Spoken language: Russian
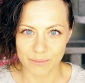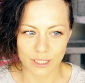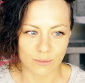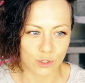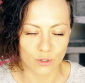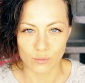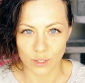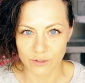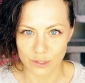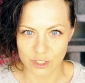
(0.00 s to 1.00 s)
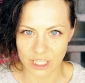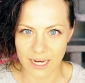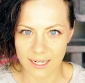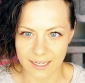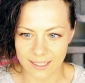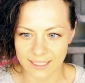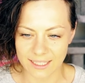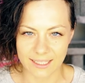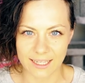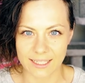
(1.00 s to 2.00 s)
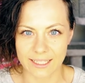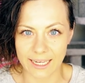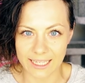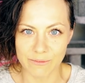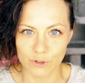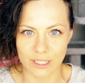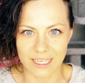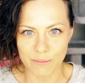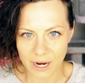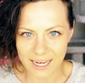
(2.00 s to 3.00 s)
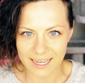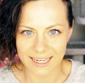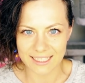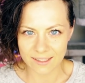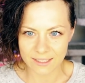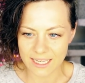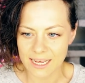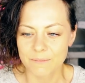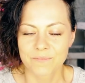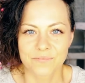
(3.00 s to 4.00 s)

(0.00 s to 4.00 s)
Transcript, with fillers: Потому что у муравьев же как? Они, как, каким вот имага родился,